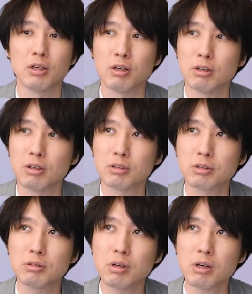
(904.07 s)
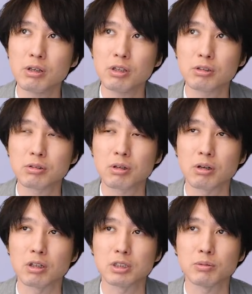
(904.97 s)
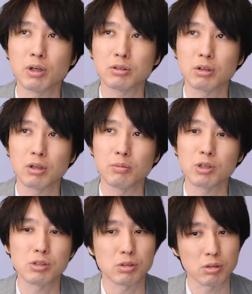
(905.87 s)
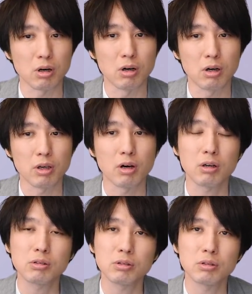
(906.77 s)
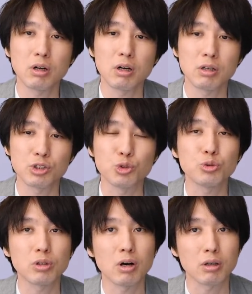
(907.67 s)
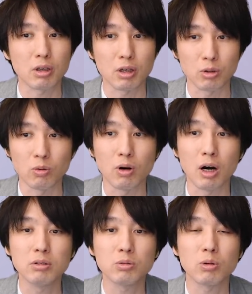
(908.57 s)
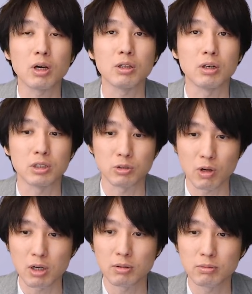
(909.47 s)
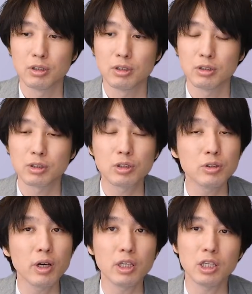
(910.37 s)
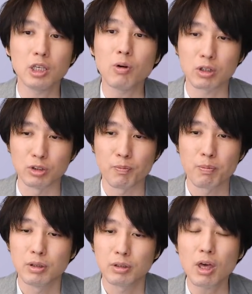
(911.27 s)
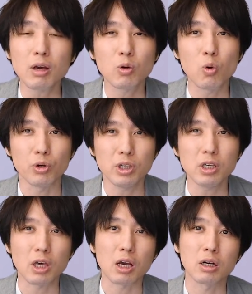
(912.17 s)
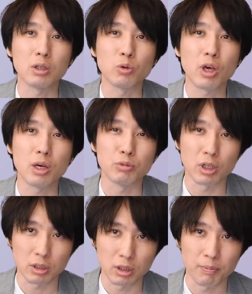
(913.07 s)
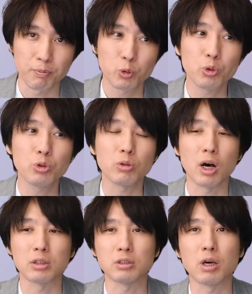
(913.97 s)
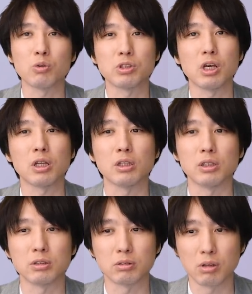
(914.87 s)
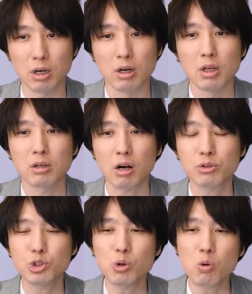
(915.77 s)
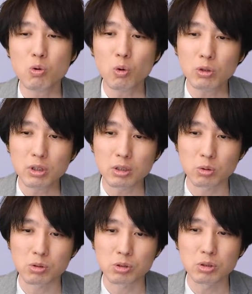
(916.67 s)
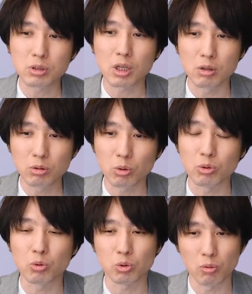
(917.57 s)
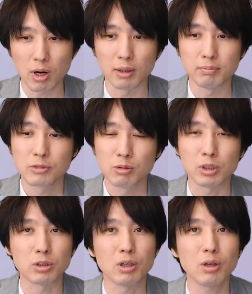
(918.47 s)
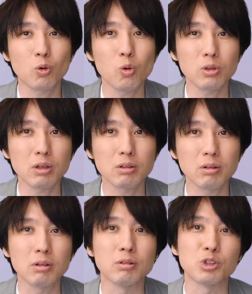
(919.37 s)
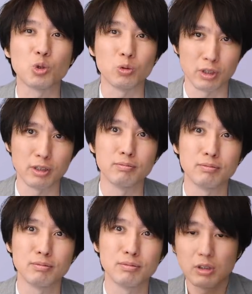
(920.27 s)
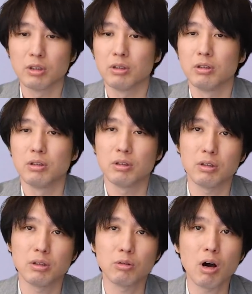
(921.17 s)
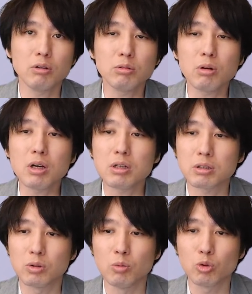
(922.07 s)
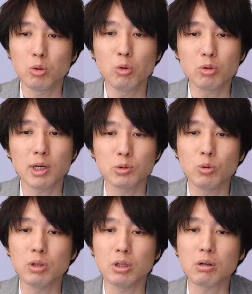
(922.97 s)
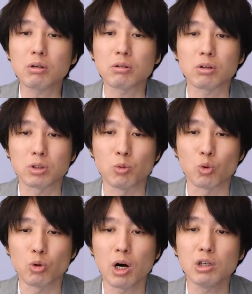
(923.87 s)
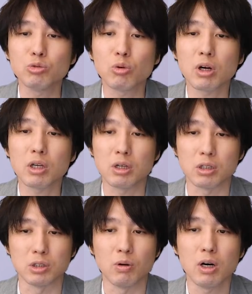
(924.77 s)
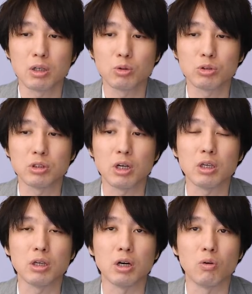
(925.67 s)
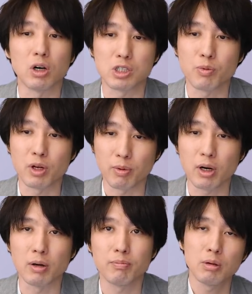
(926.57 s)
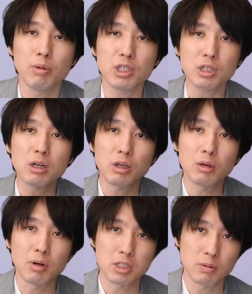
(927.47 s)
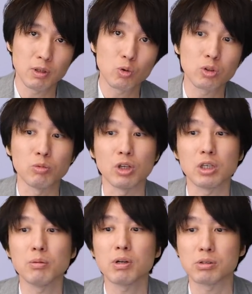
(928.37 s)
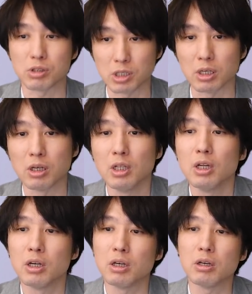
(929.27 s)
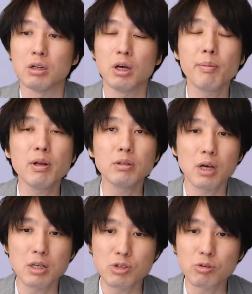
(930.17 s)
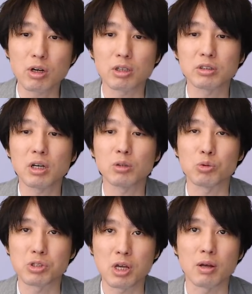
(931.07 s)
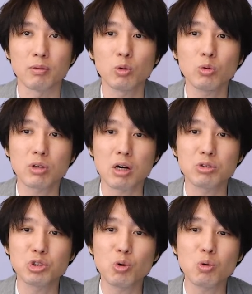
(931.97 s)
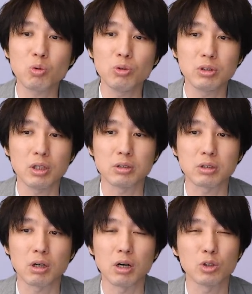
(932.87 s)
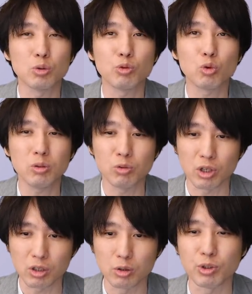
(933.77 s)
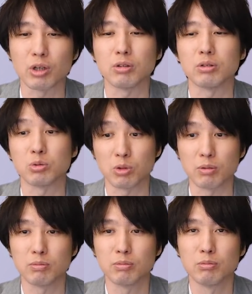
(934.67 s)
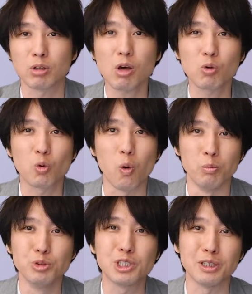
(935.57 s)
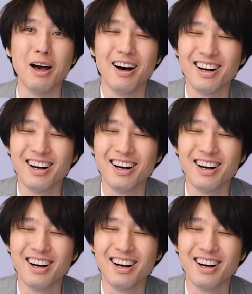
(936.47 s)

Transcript: えー、スクエアエニックスから発売されました、えー、ハクスラシューター系のアウトライダーズは、スクエニ曰く、結構いい結果のゲームだったというような発言をしていたんですが、拡張コンテンツを作っているということは、まあ、成功だったんでしょうね。えっ、ー、と、アウトライダーズをもともと遊んでいなかった方も、このアウトライダーズワールドスレイヤーを始めれば、まあ、からゲーム始めることもできますし、えー、レベル30からスタートして、この拡張コンテンツから遊ぶこともできるみたいなんですよね。まあ、結構無茶な